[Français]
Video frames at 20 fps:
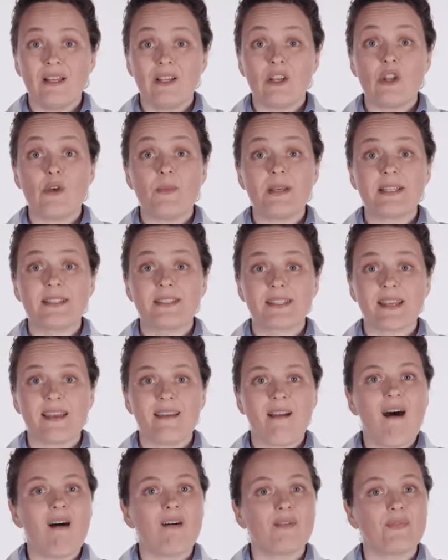Le
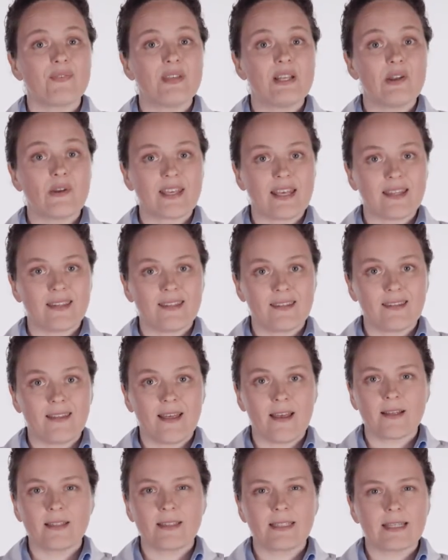médecin enfile un
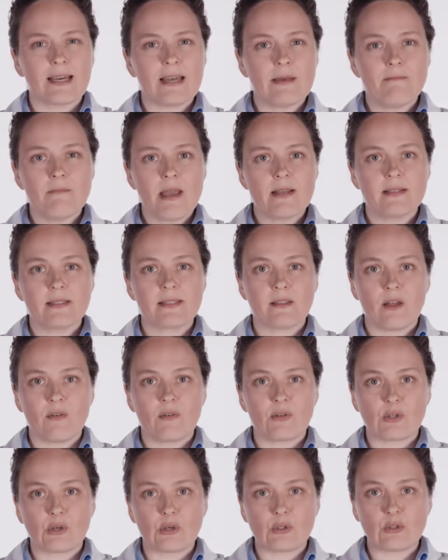cathéter très mince dans
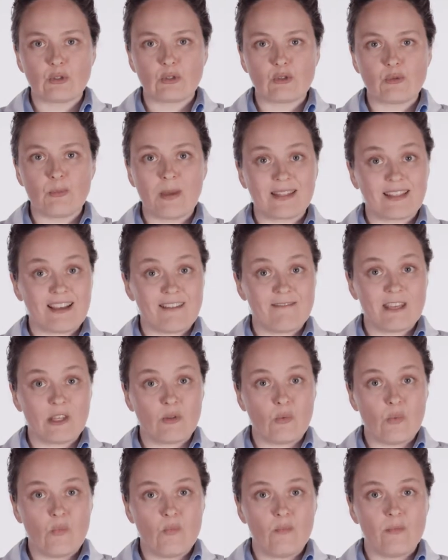votre tube
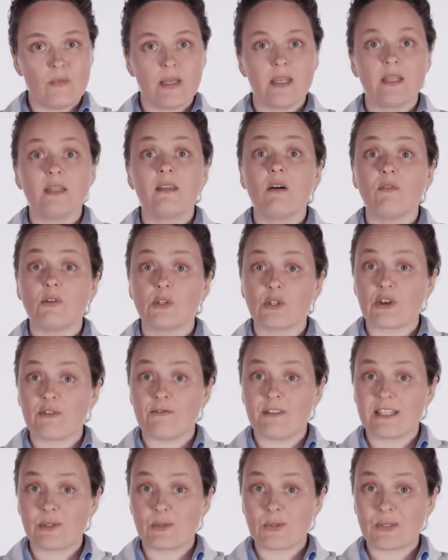intraveineux et dans votre
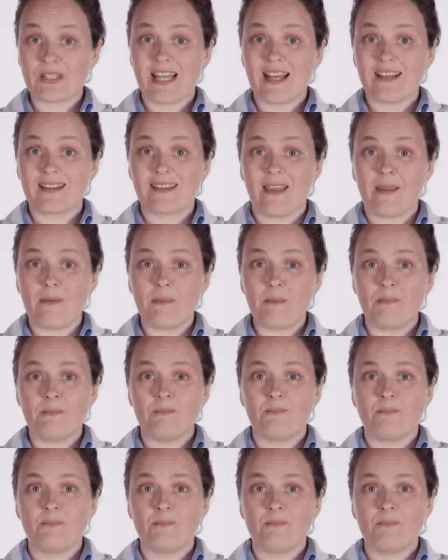vaisseau sanguin,